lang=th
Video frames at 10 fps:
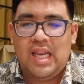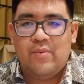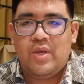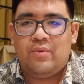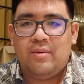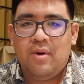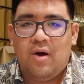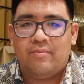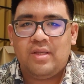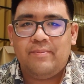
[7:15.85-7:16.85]
รีวิวน้ำห
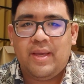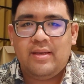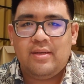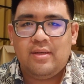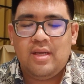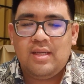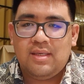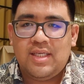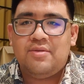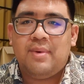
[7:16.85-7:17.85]
อมที่เป็น
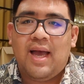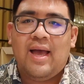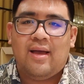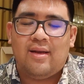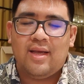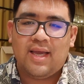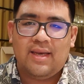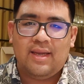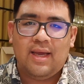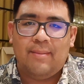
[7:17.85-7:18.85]
นิชบ้างละ
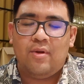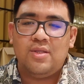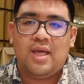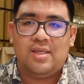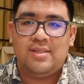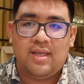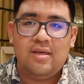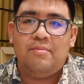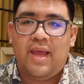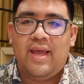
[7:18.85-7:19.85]
กันนะครับนอกจากดีไซ
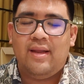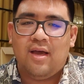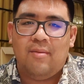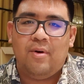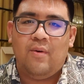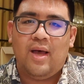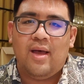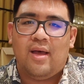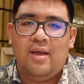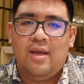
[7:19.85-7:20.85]
เนอร์แบรนด์นะครับเพราะว่า